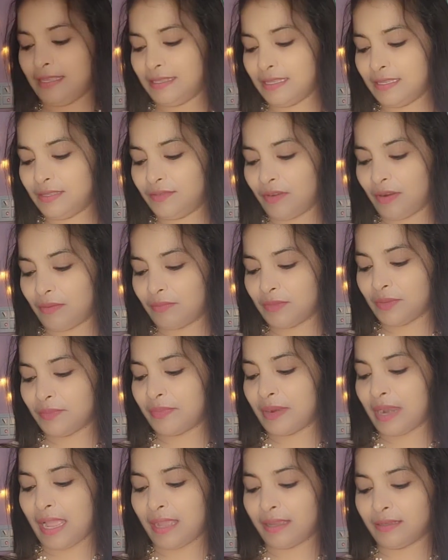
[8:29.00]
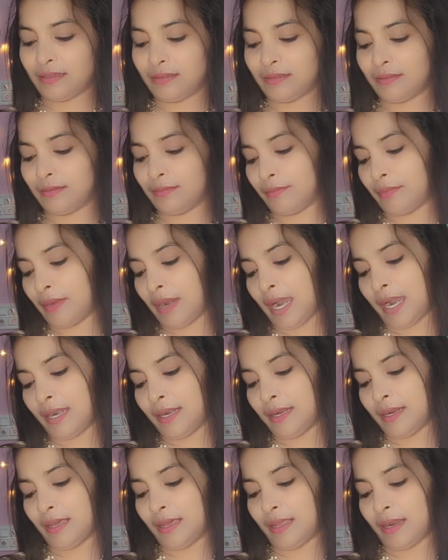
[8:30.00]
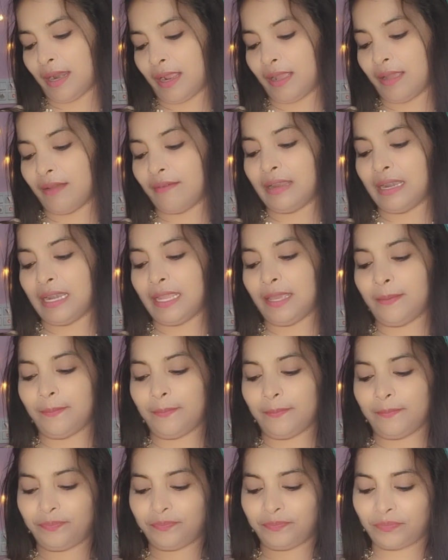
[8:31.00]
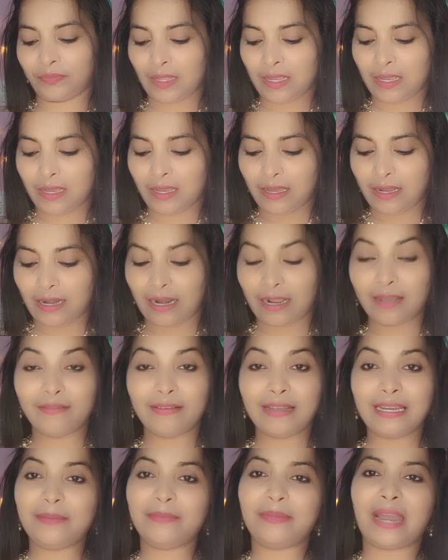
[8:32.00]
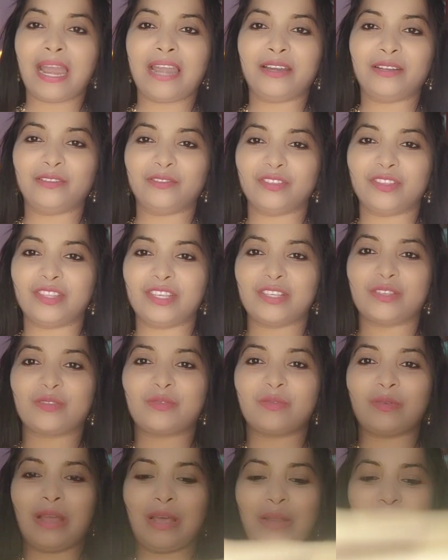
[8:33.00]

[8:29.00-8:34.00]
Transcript: ఇస్ ఫ్రమ్ ద బ్రాండ్ బ్రాండ్ రంగవల్లి రంగవల్లి బ్రాండ్ నుంచి తీసుకున్నాను